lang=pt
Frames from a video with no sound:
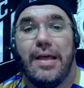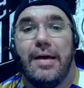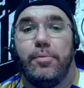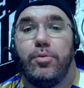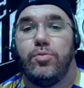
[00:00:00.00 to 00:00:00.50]

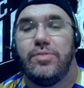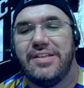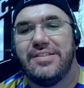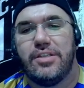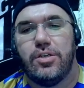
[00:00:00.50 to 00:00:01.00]

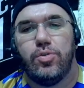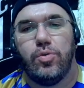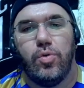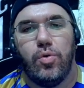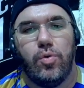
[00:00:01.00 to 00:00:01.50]
portuguesa que
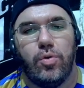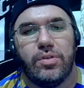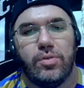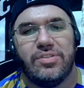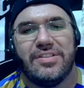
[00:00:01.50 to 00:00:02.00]
jogou
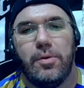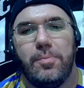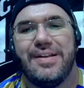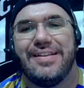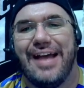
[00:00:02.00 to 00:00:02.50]
contra o São
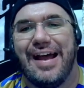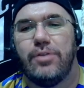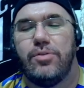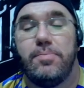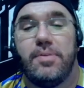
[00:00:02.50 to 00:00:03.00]

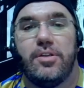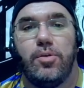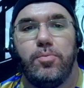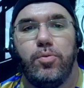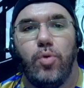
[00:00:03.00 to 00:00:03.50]
Bernardo e
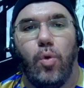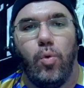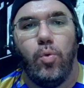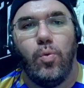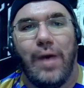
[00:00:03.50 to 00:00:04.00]
perdeu por
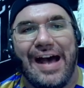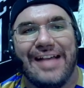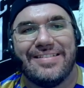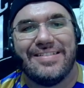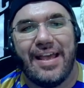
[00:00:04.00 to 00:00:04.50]
1 a
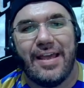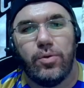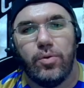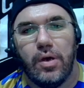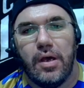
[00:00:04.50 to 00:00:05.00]

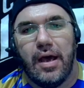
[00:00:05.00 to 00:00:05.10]
0.